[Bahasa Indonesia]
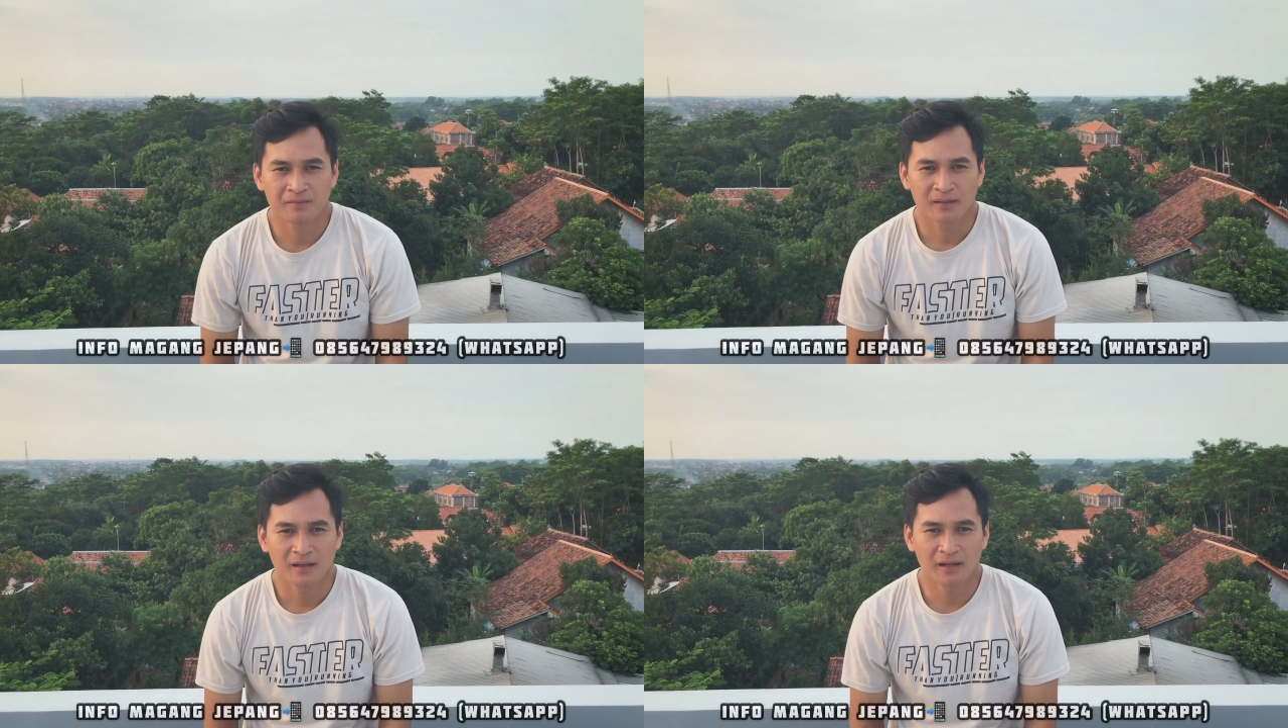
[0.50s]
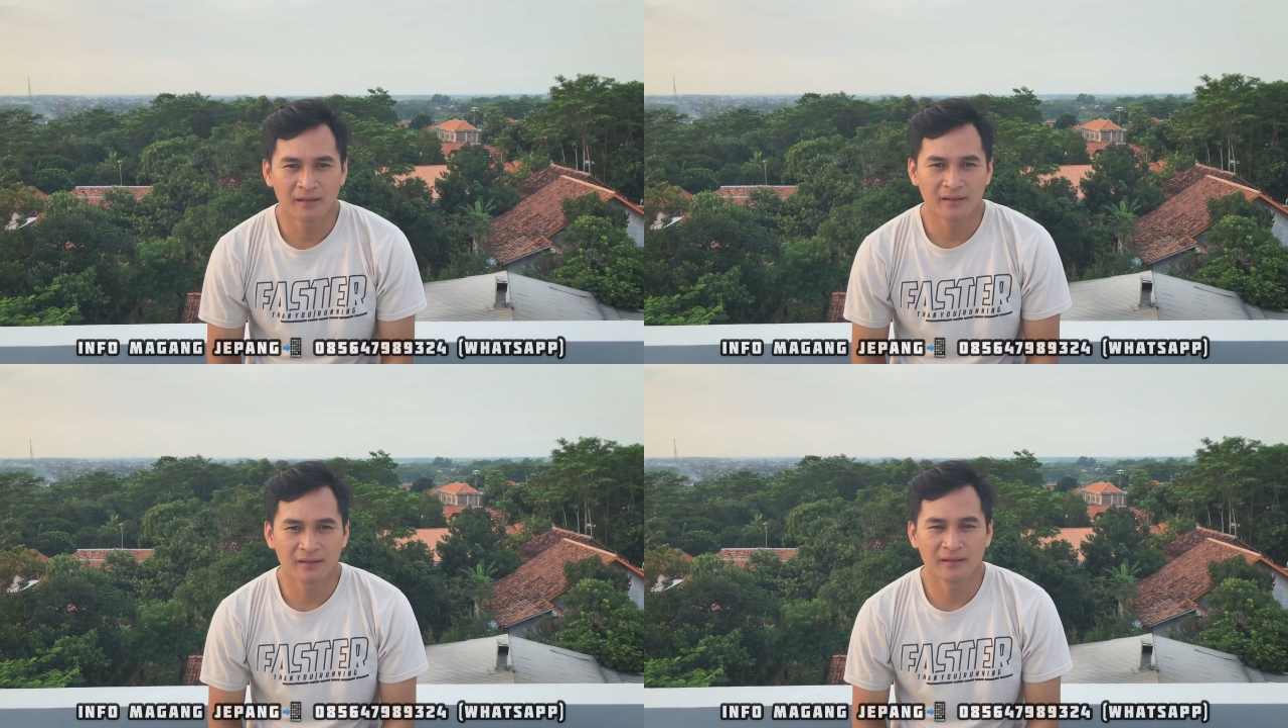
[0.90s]
Hai,
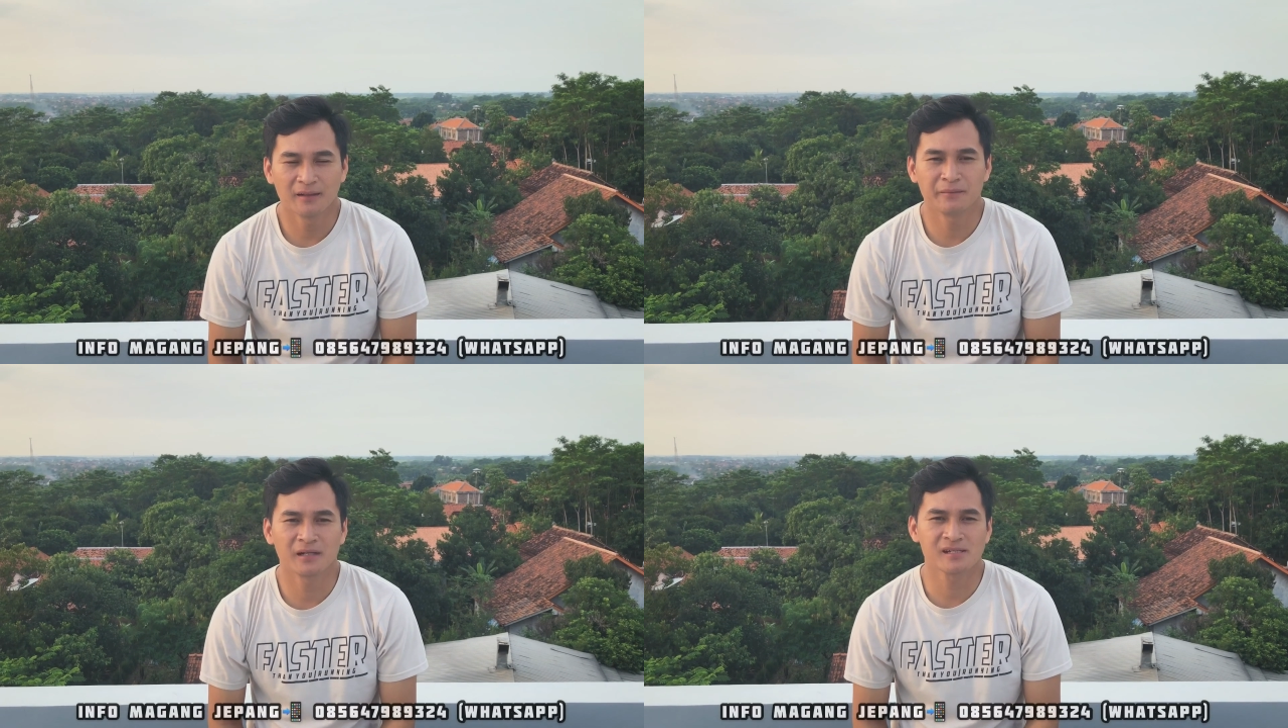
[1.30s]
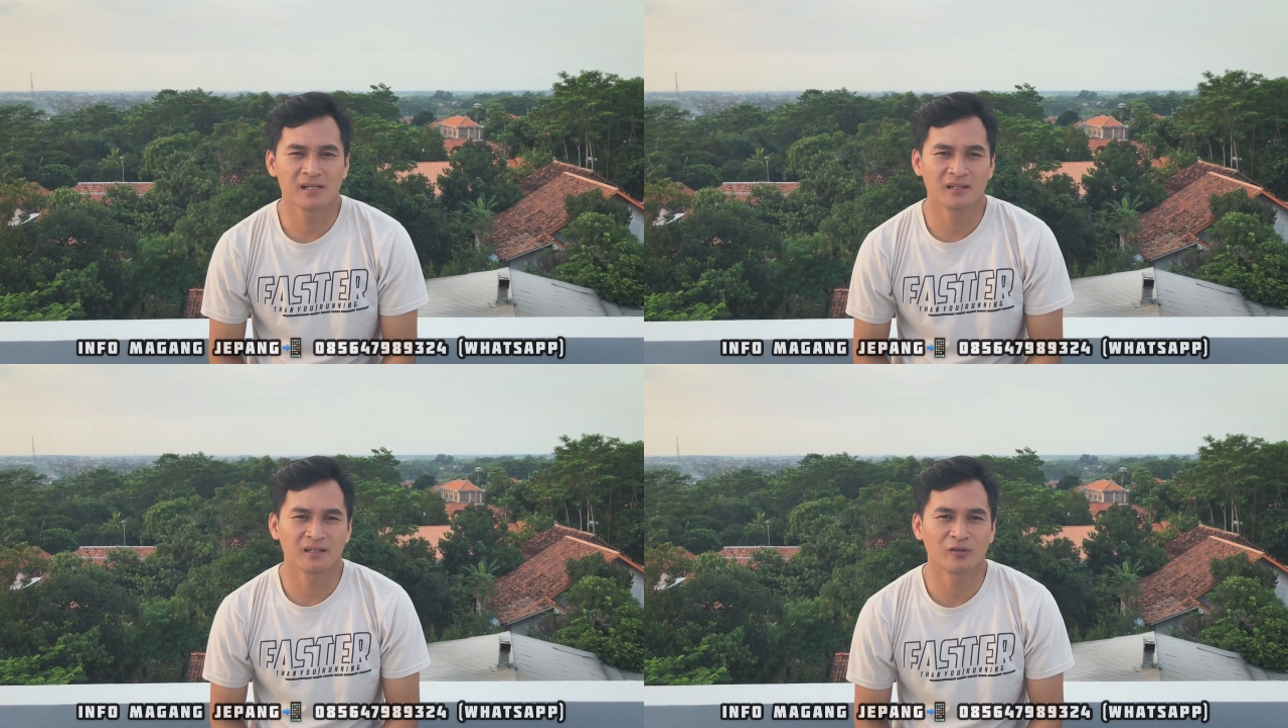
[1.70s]
uh,
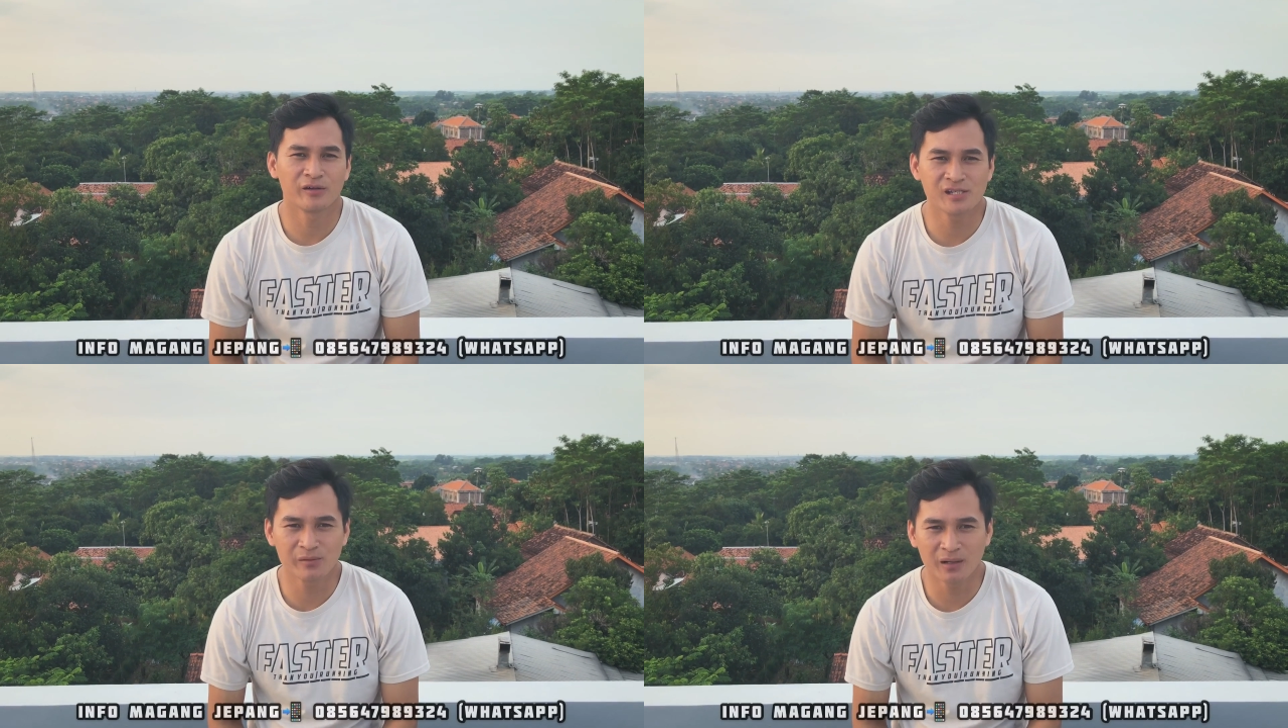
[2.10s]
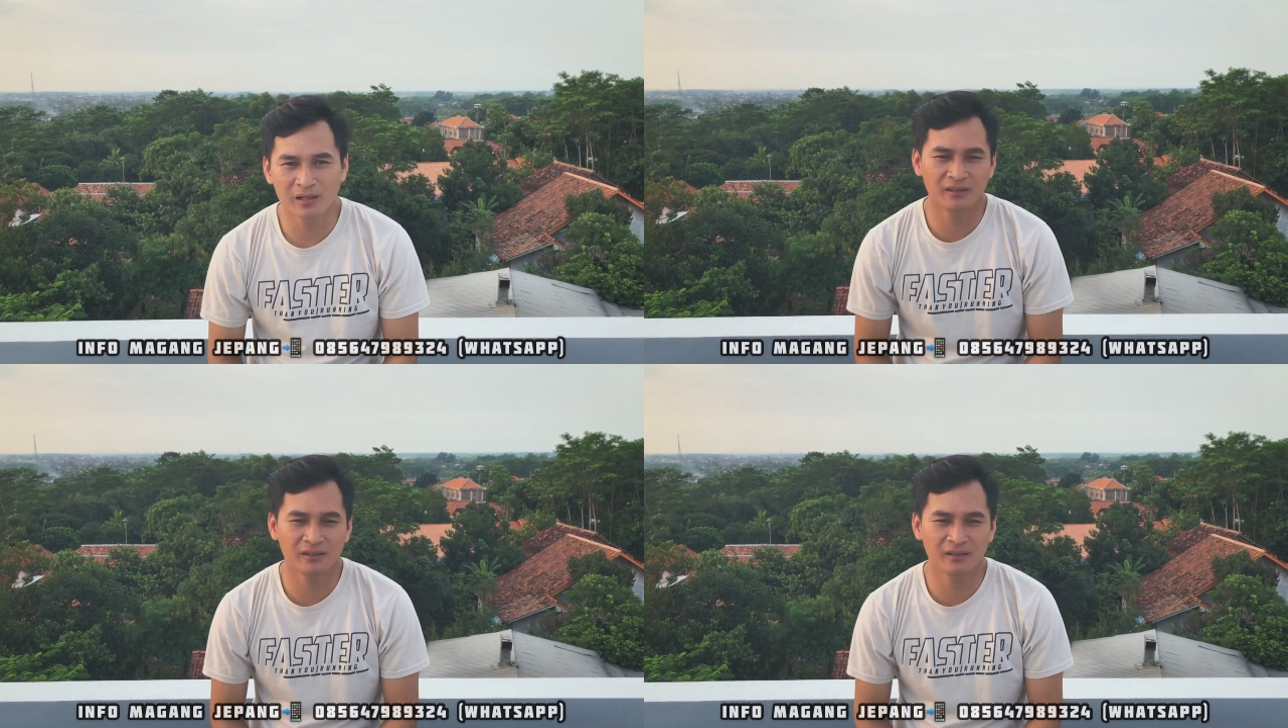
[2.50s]
minasang uh, konnichiwa.